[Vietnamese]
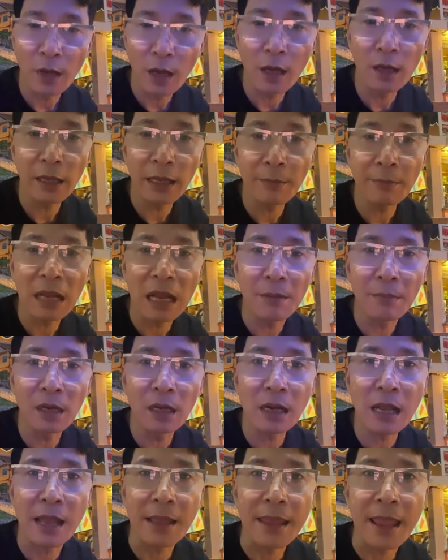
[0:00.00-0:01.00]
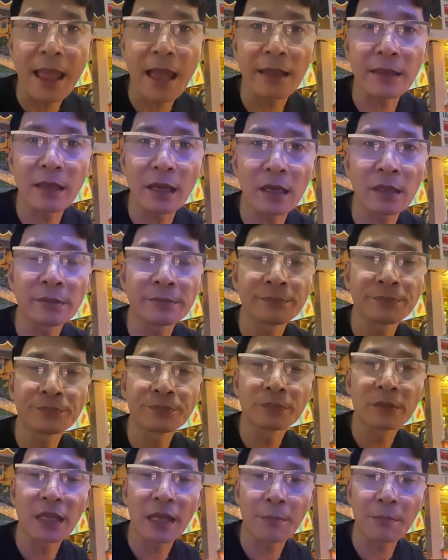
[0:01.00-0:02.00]
Và vâng, em cảm ơn cả nhà nhé
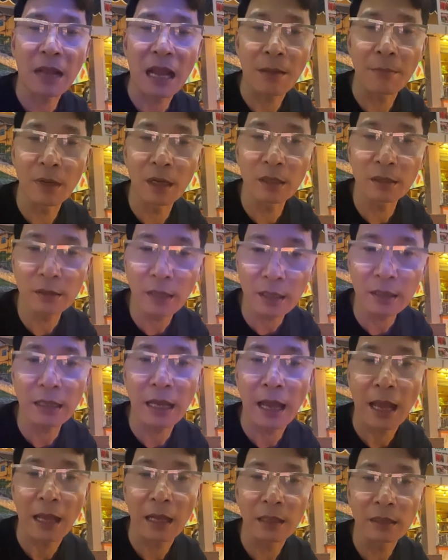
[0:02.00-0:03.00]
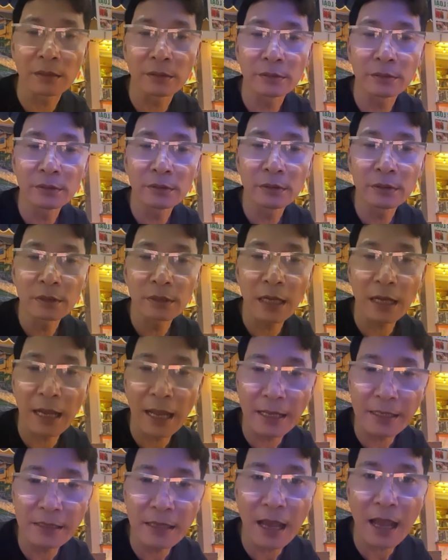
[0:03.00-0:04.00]
em cảm ơn tất cả
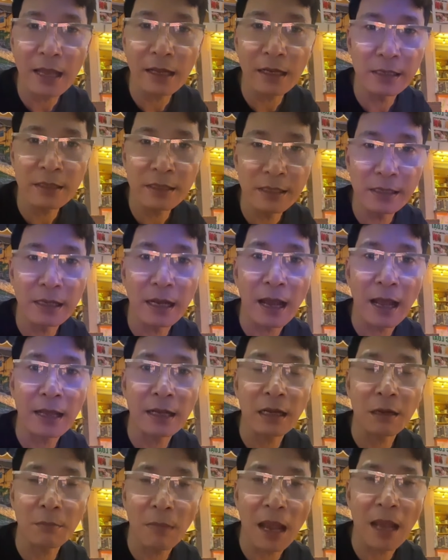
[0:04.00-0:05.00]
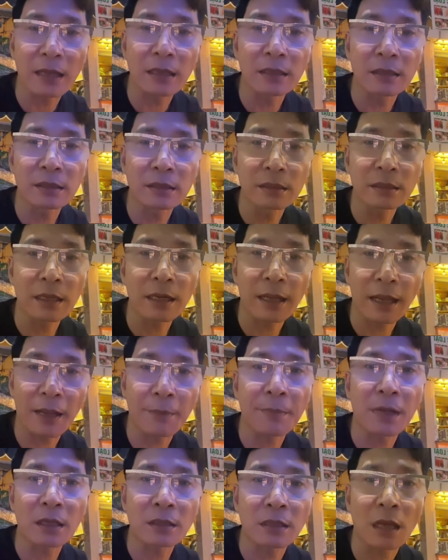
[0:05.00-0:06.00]
các anh trai các chị gái các bạn các
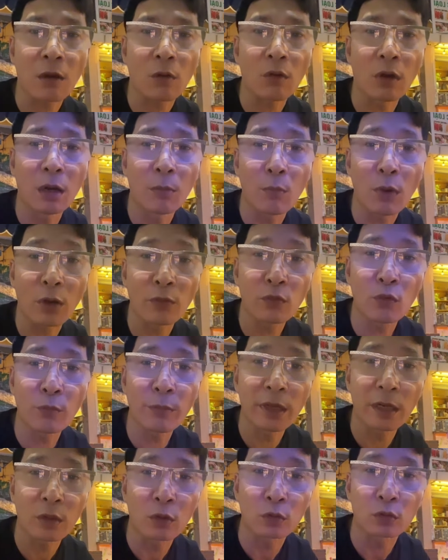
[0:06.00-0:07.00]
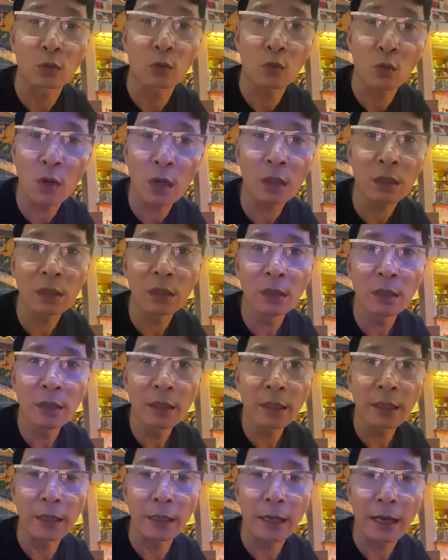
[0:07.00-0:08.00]
em các cháu ở mọi vùng miền của Tổ quốc
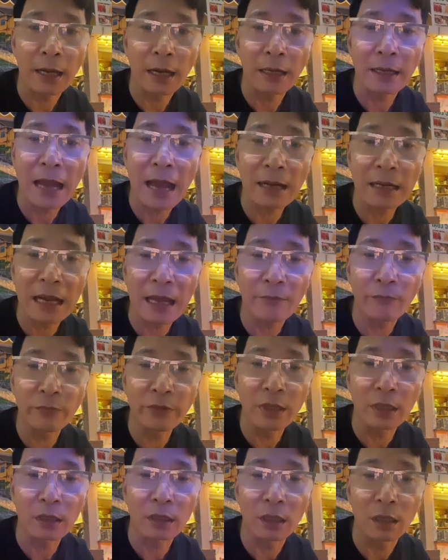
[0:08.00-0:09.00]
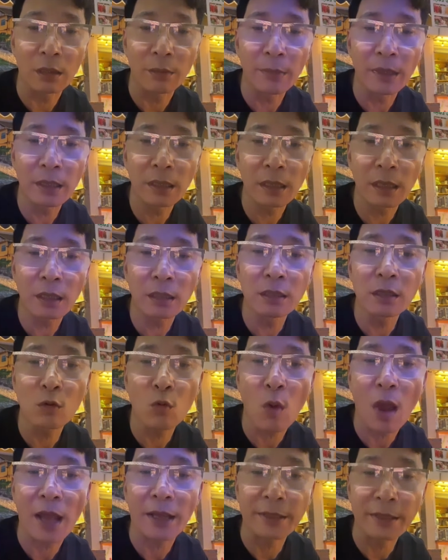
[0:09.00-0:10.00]
kể cả là đang làm việc ở bên ờ,
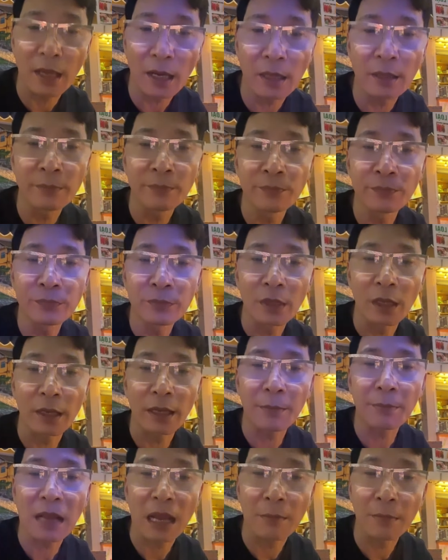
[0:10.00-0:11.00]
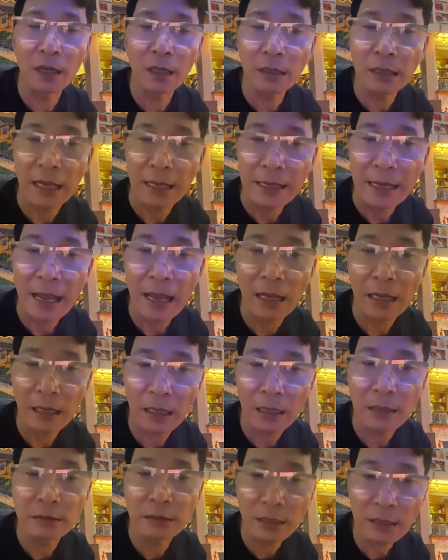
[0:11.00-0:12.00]
nước ngoài nhá à, em cảm ơn cả nhà
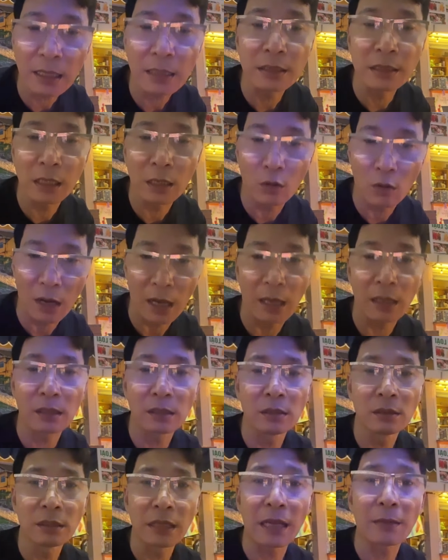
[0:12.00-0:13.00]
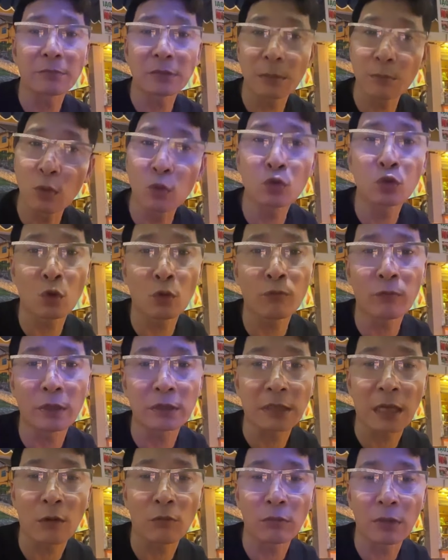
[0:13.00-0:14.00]
à, rất là nhiều ạ em rất bức xúc
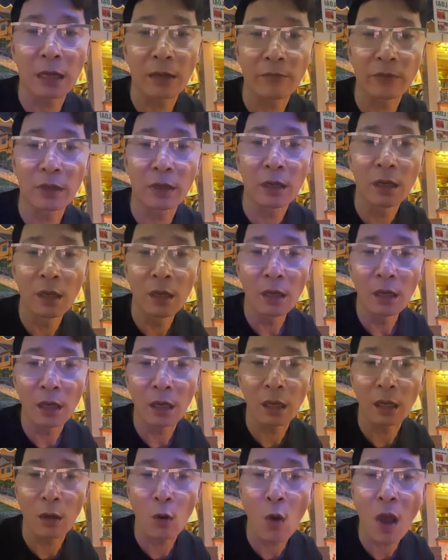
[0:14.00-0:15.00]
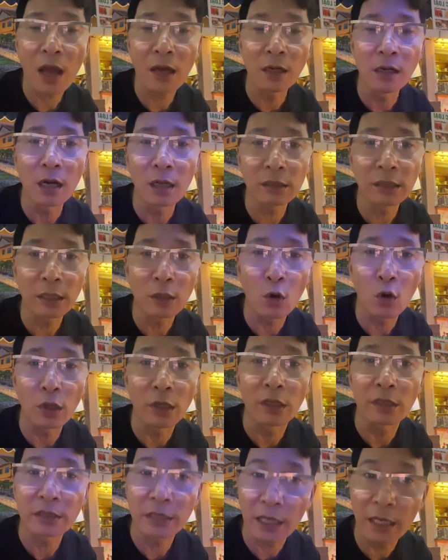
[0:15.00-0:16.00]
vừa xong là vừa à, Hoàng Hường thì
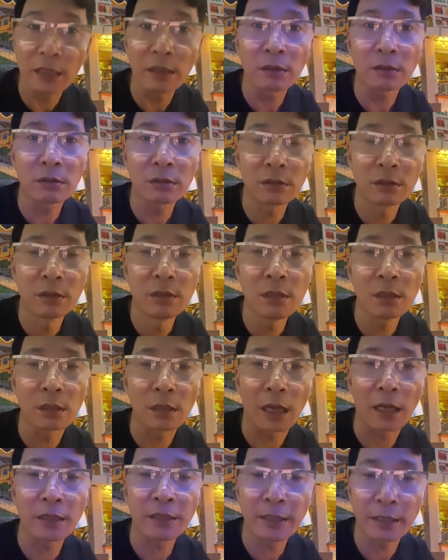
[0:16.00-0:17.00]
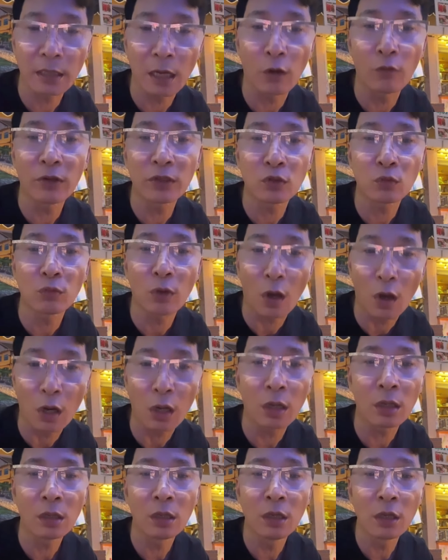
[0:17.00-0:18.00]
ngồi ở trên đấy chiến đấu với chúng
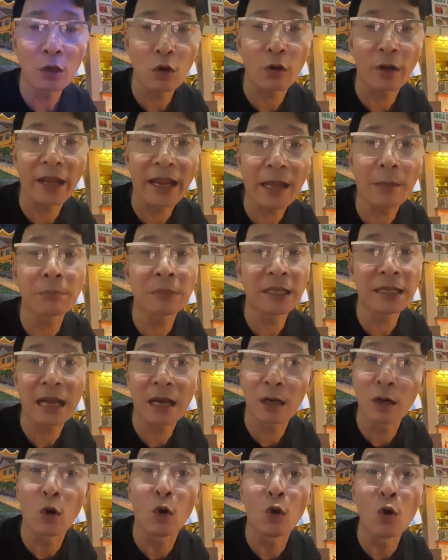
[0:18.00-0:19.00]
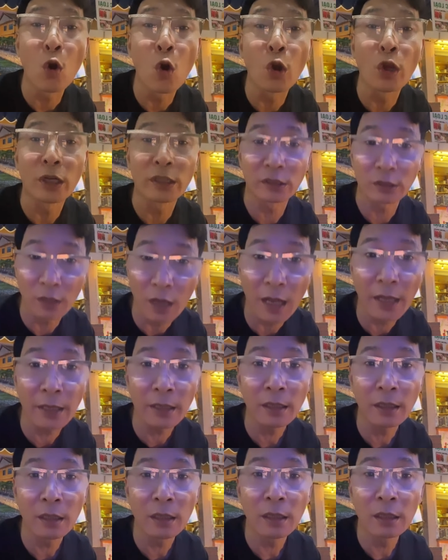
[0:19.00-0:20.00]
nó còn em thì là ngồi ở
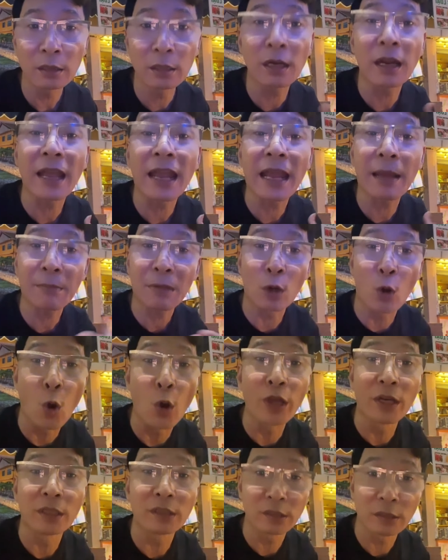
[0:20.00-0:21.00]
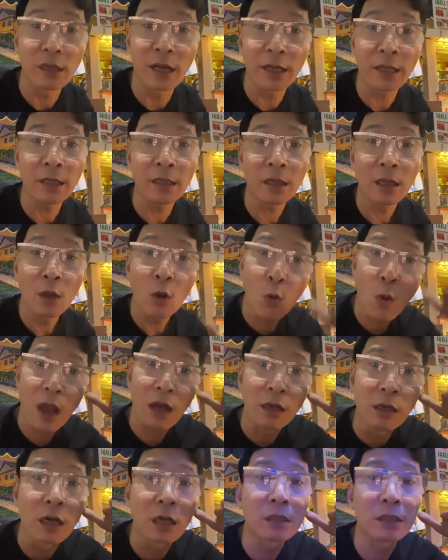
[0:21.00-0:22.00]
dưới tức là em là ngồi ở dưới
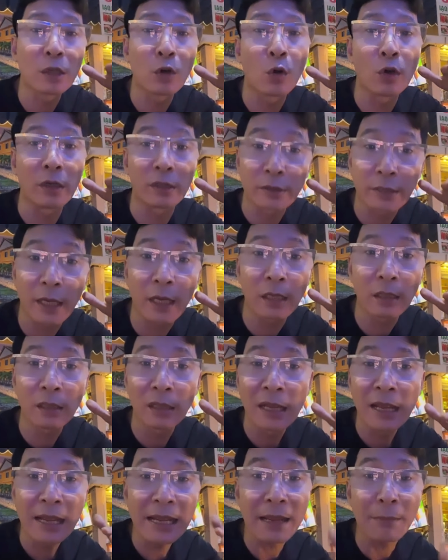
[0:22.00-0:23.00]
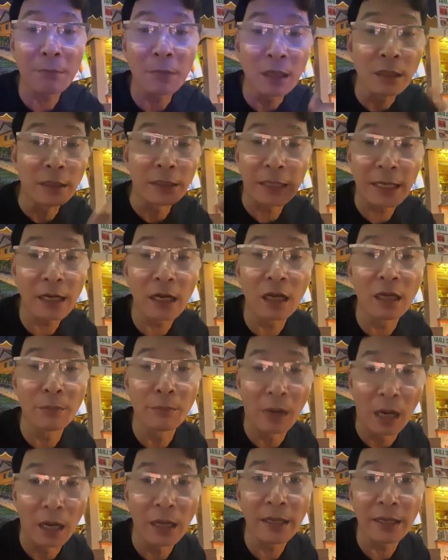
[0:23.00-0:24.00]
Hoàng Hường thì ngồi ở trên em gửi cái
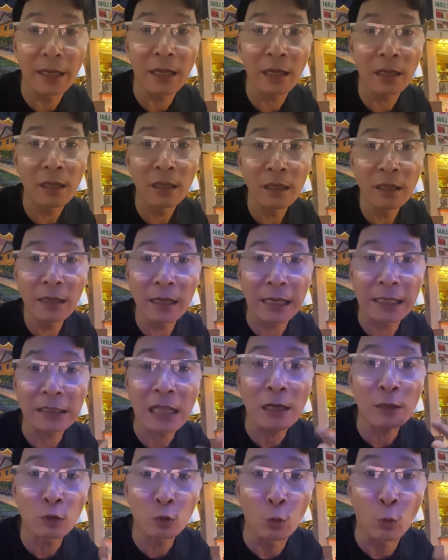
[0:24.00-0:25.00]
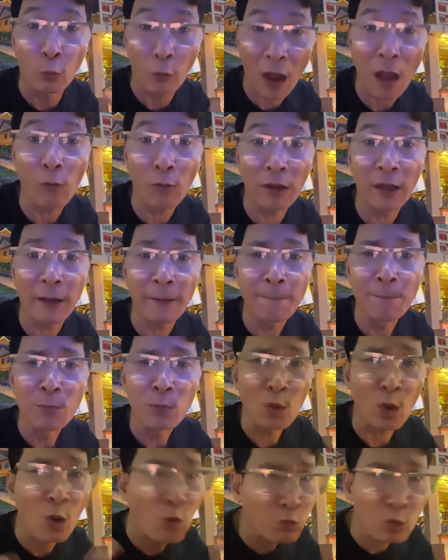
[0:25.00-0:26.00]
lời mời ấy là cái thằng chủ phòng ấy
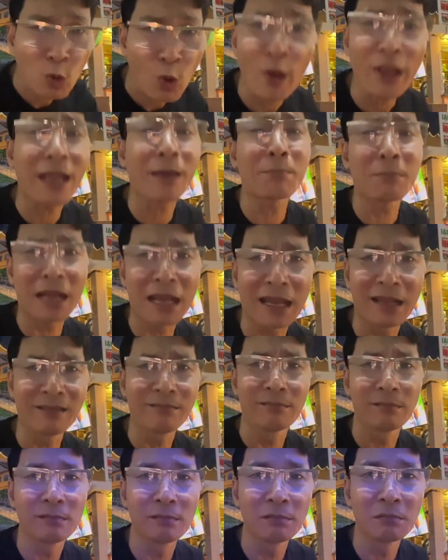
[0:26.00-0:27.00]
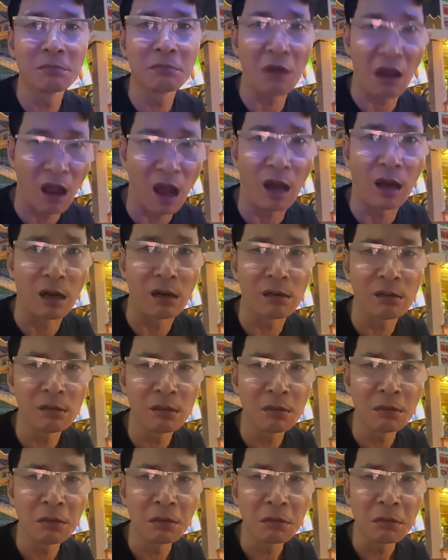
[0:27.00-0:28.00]
nó không cho em lên ờ à,
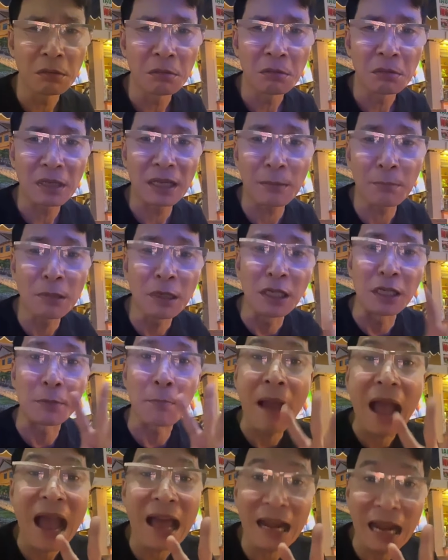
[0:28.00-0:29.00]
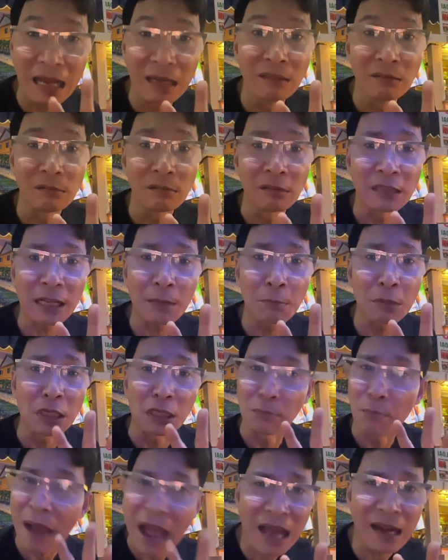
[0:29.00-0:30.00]
em gửi ba lần em
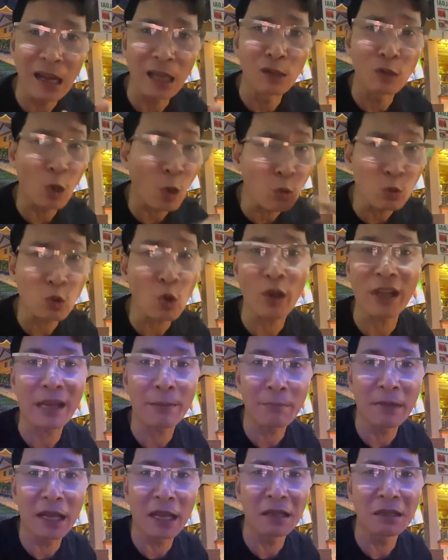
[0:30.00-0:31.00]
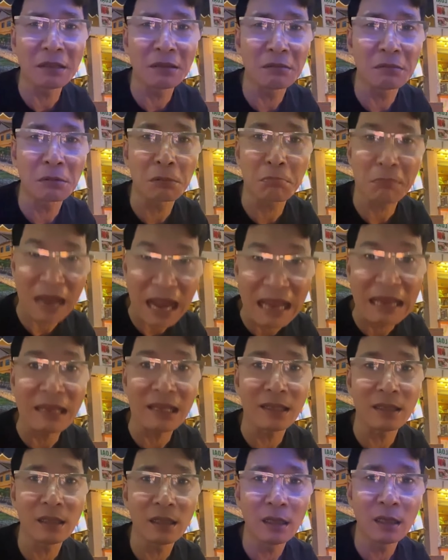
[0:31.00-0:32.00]
gửi ba lần nó không cho em lên
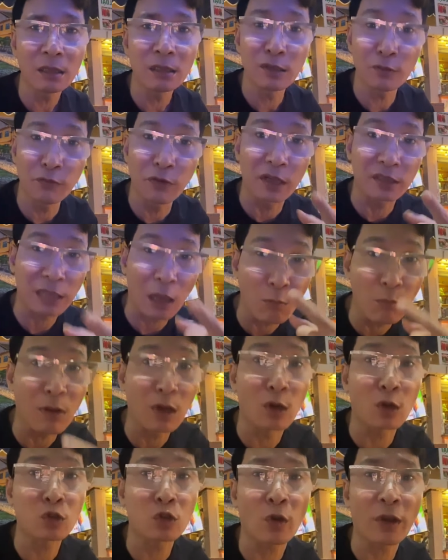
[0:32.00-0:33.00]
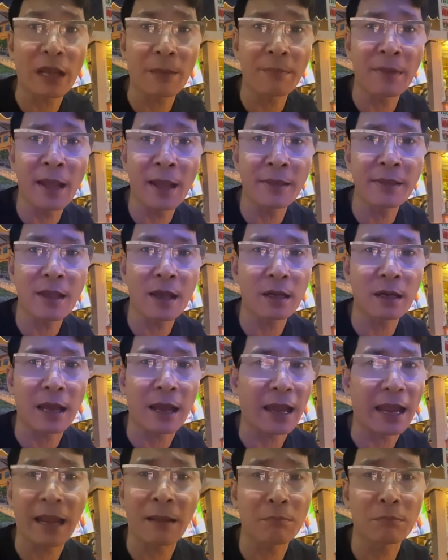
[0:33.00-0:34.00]
cay chứ vừa xong mà nó cho em lên nhá
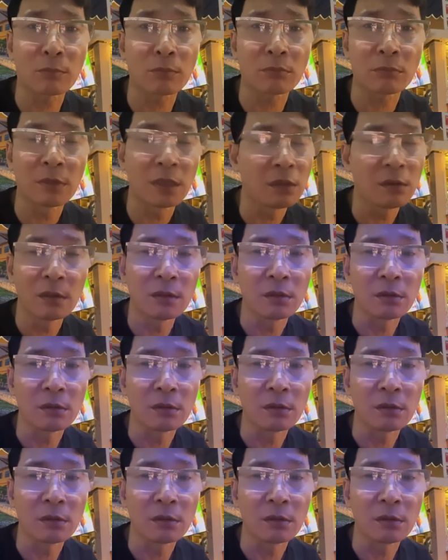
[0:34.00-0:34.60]
là em